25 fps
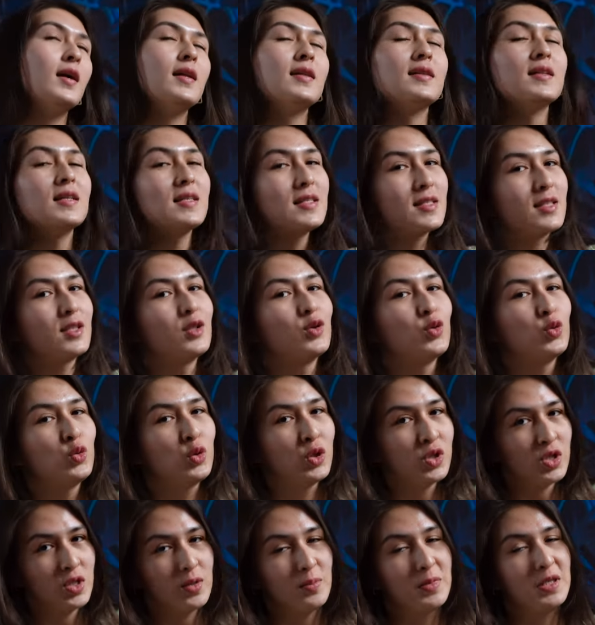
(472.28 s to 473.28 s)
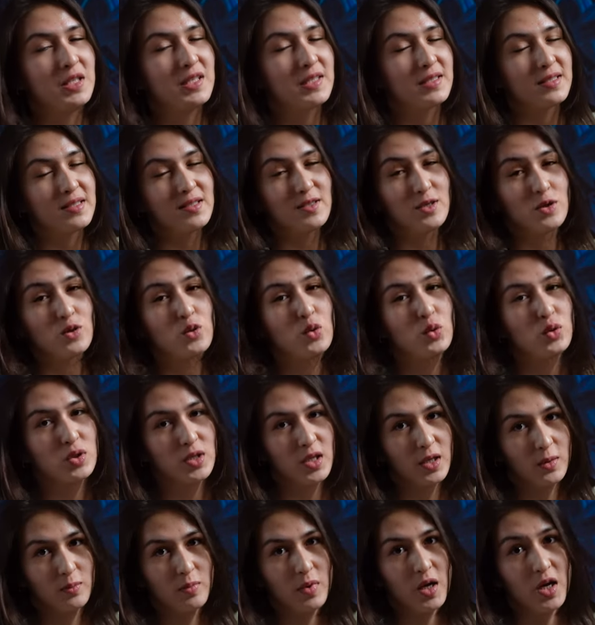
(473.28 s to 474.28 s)
Nasıl ulaşabilirsiniz
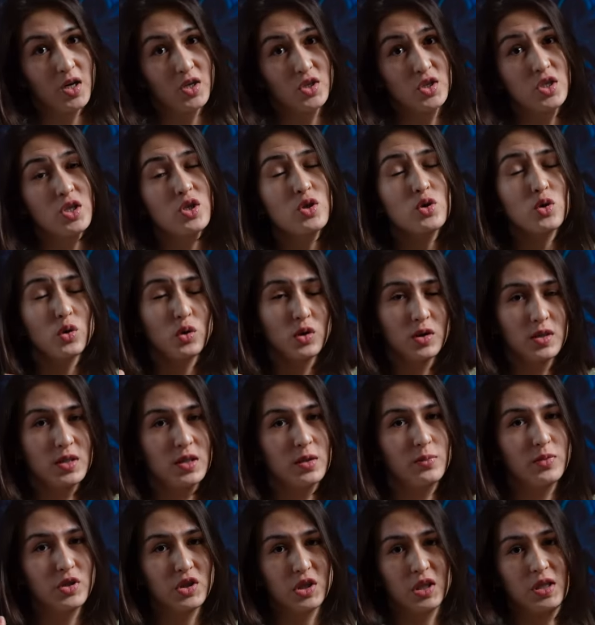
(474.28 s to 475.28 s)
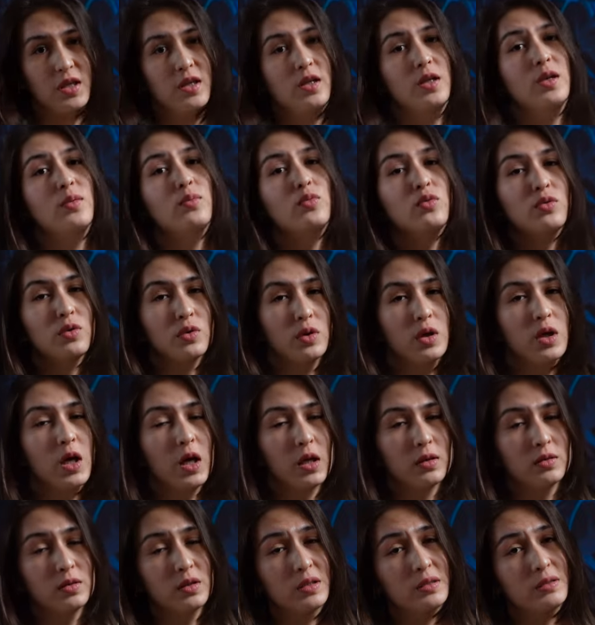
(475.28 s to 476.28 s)
yüksek maaşa? Çok hızlı bir şekilde bunu
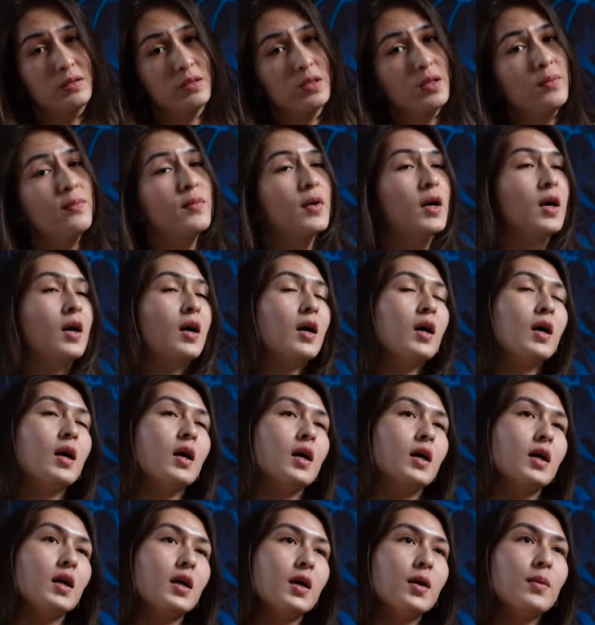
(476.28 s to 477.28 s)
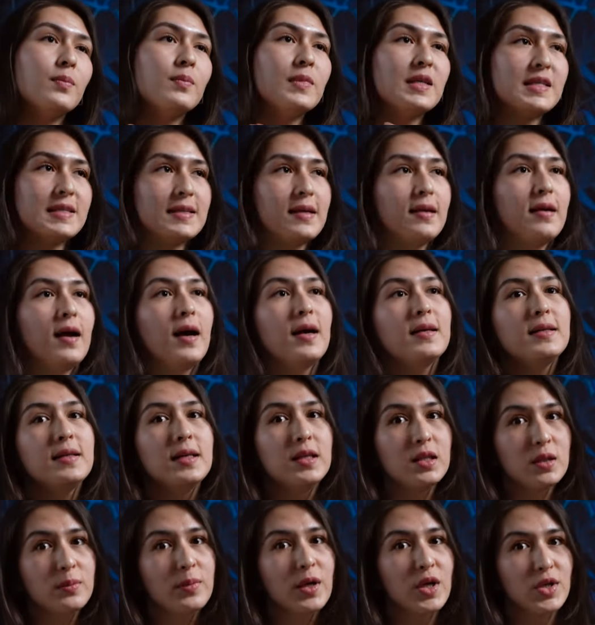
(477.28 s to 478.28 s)
anlatayım. Ee, mesela
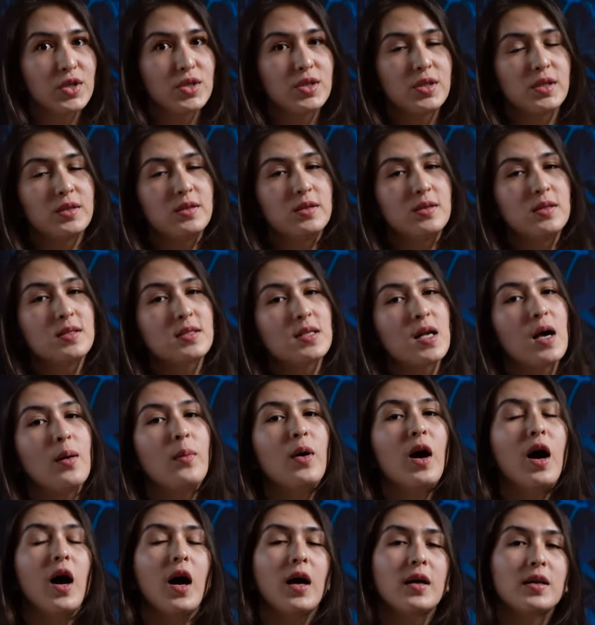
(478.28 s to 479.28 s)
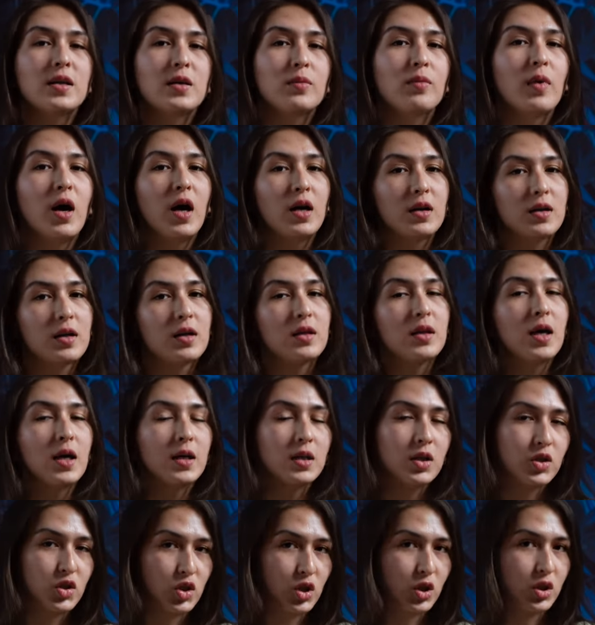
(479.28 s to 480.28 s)
yeni başladınız ama hangi
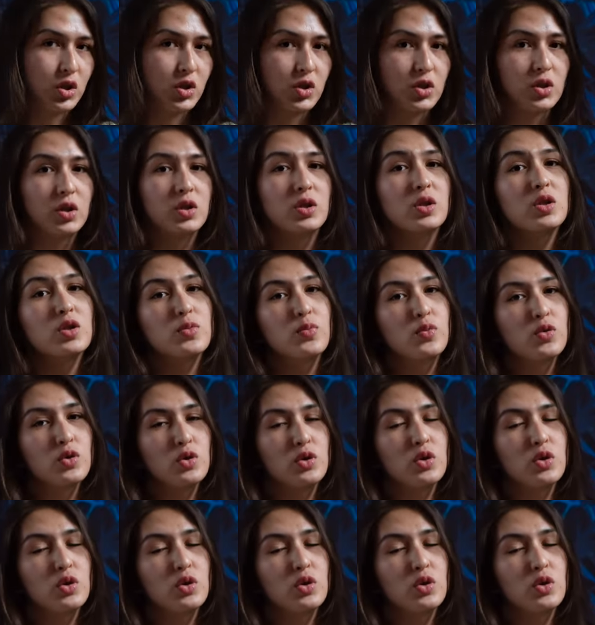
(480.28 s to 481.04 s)
markalarla çalıştığınız bu